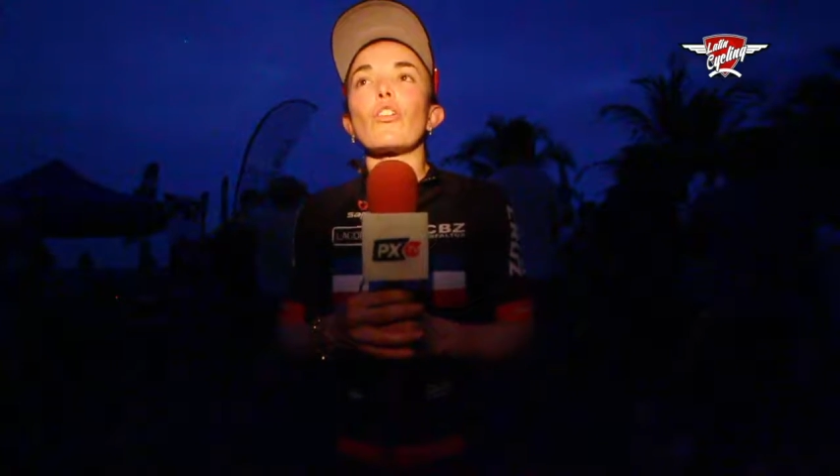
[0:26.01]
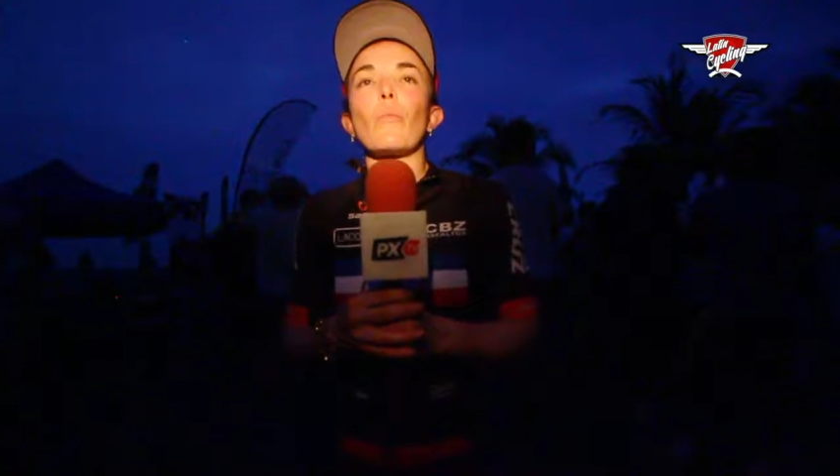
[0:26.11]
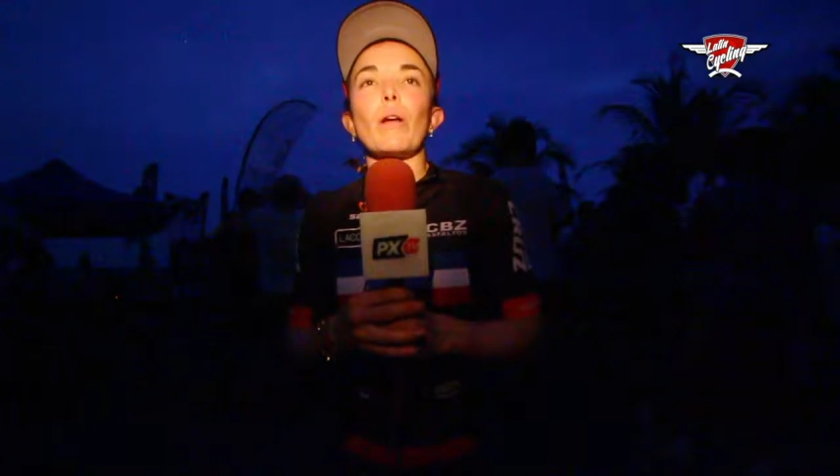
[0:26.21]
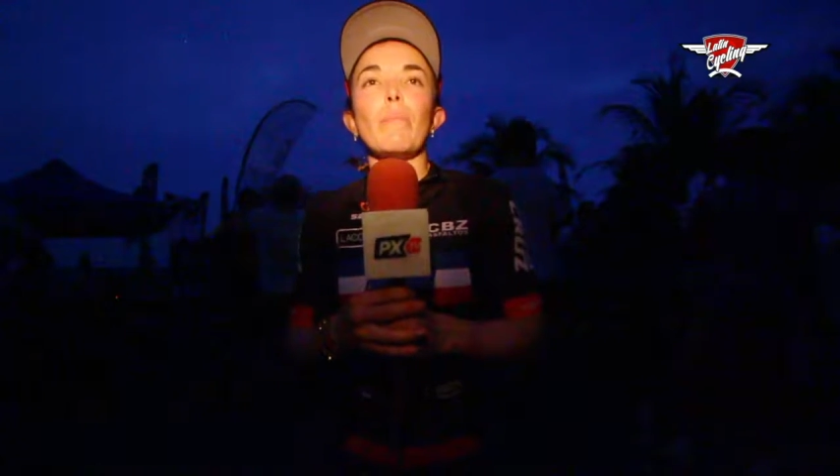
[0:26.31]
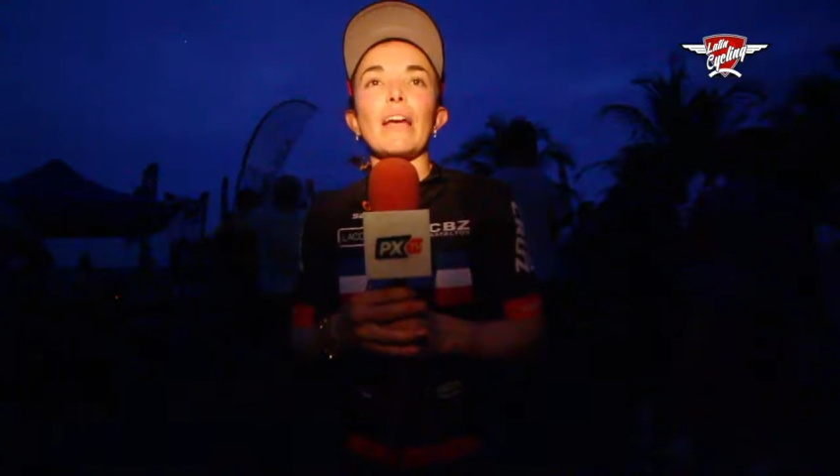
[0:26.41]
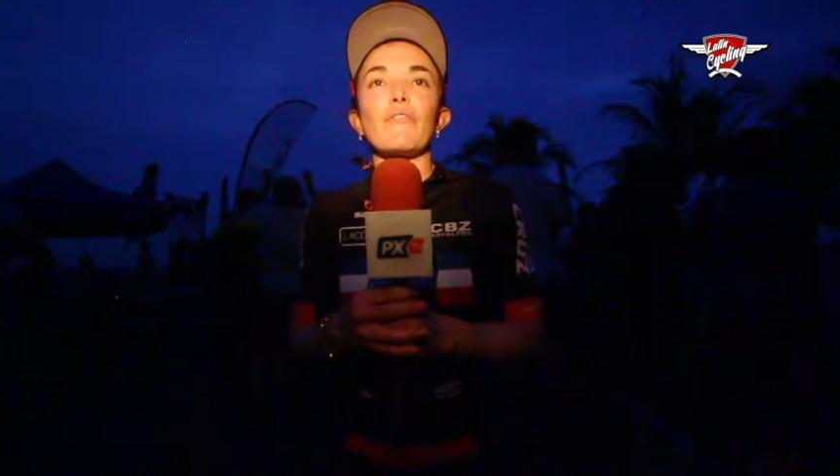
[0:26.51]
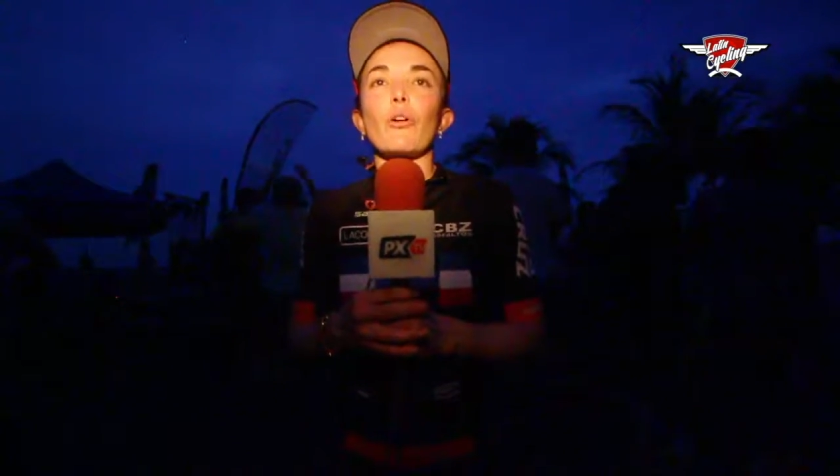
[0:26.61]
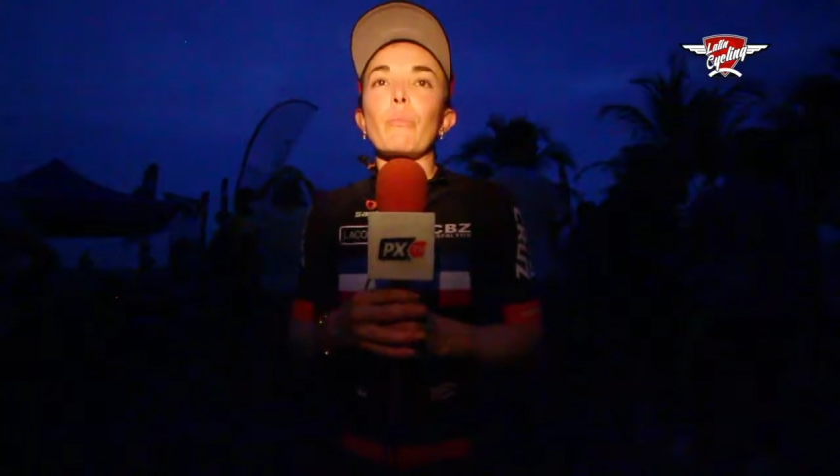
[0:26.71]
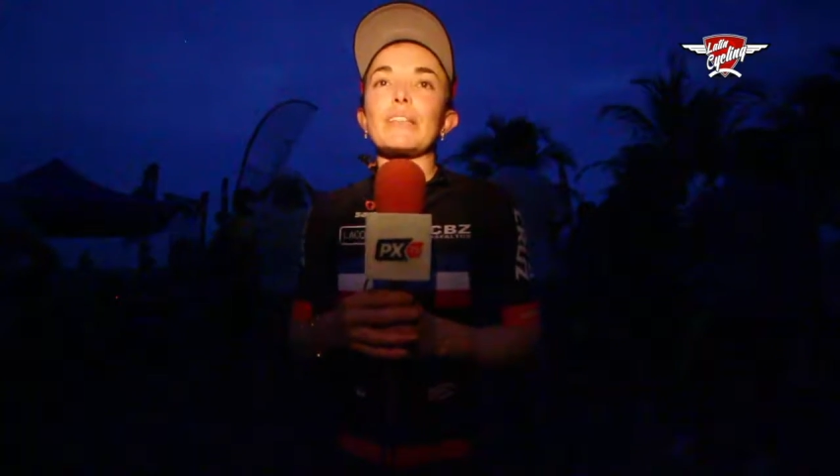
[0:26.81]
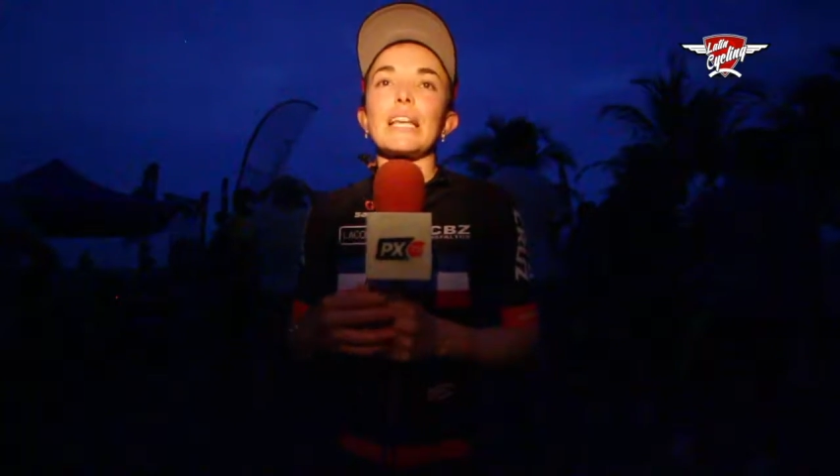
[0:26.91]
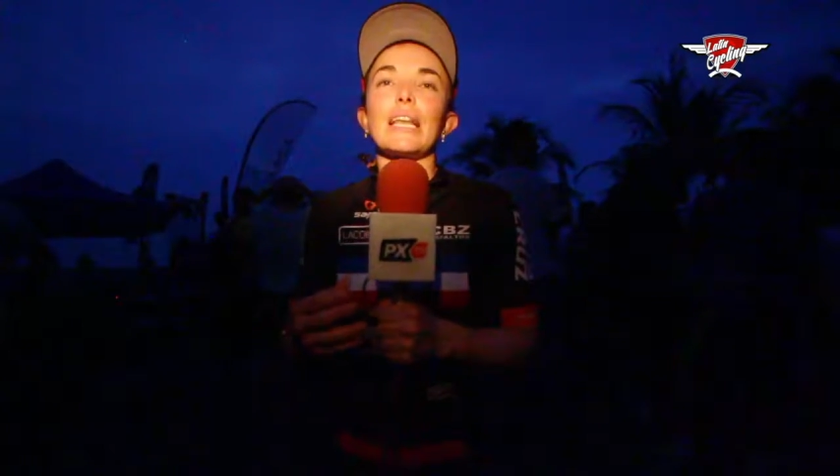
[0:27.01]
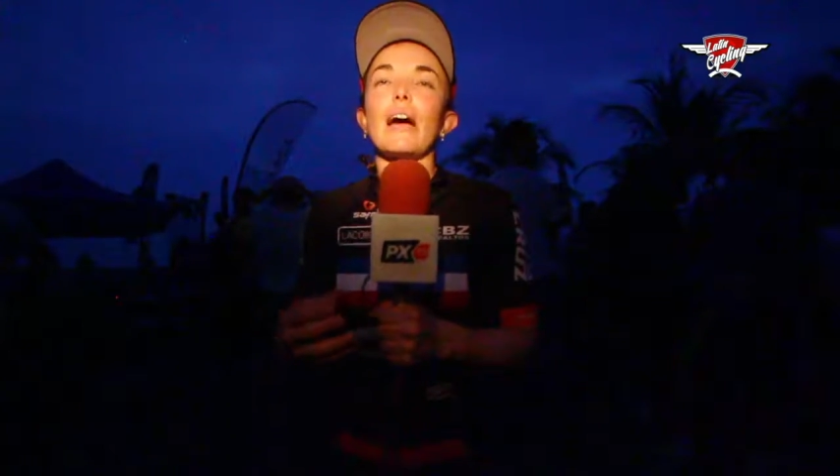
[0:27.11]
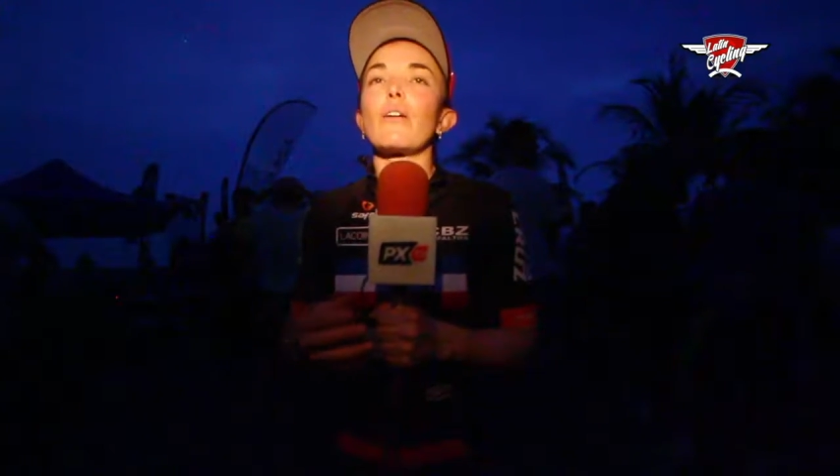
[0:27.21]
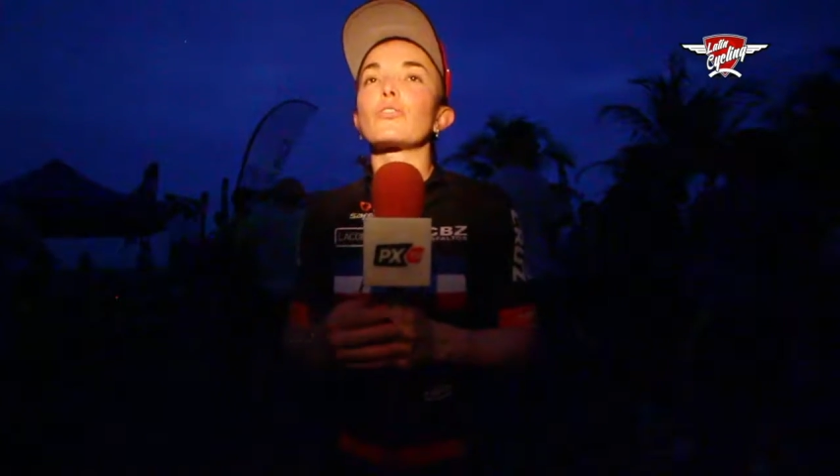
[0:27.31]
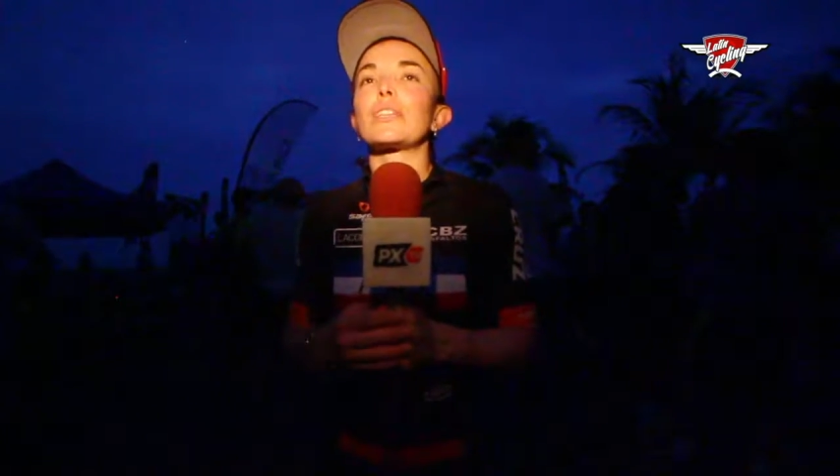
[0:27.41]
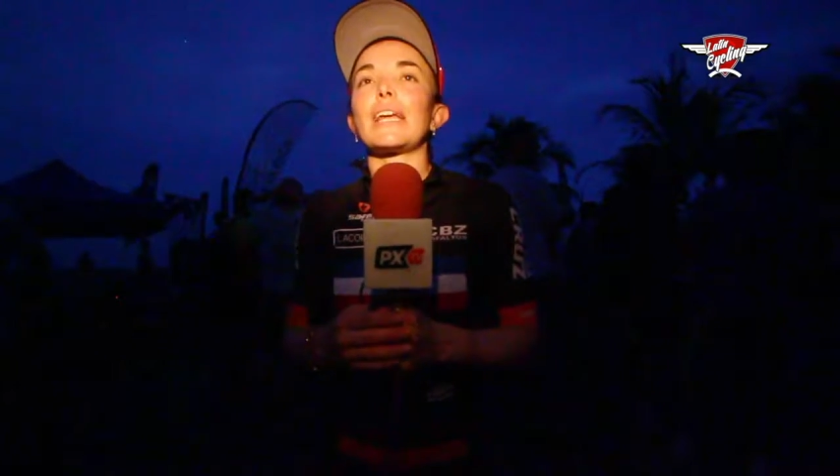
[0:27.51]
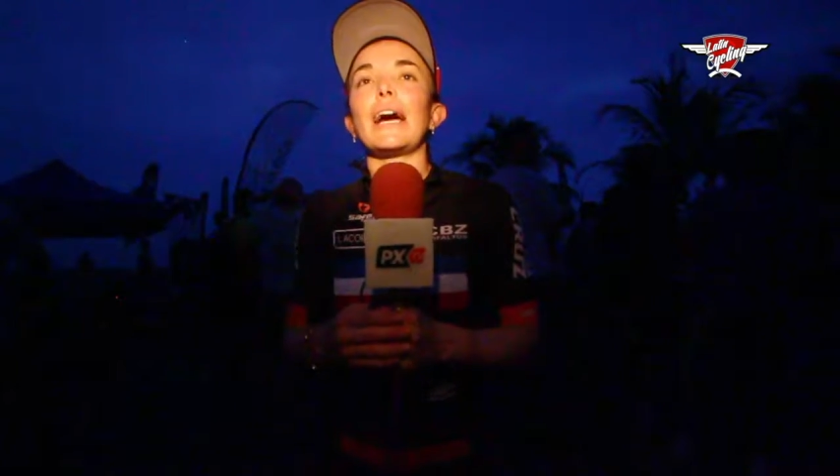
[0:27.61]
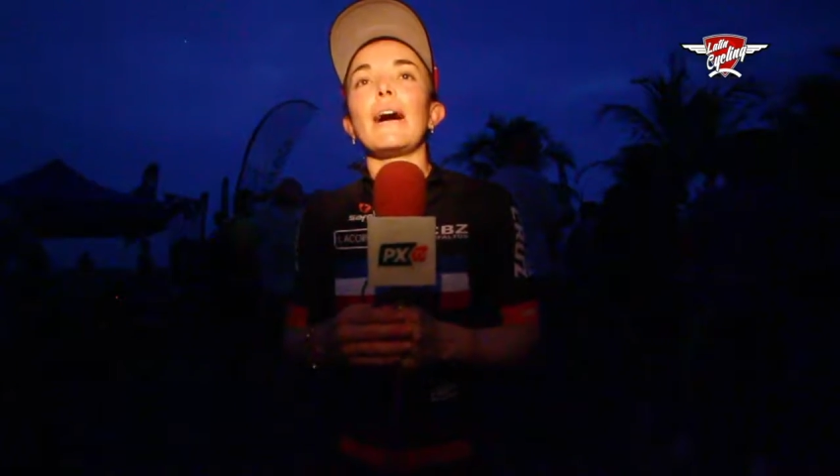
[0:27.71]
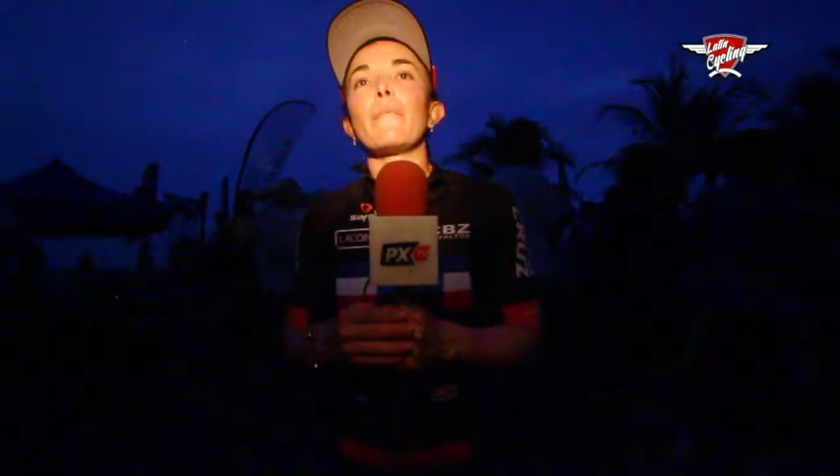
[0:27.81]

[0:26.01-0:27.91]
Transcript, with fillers: como el Bike for Peaks en Austria,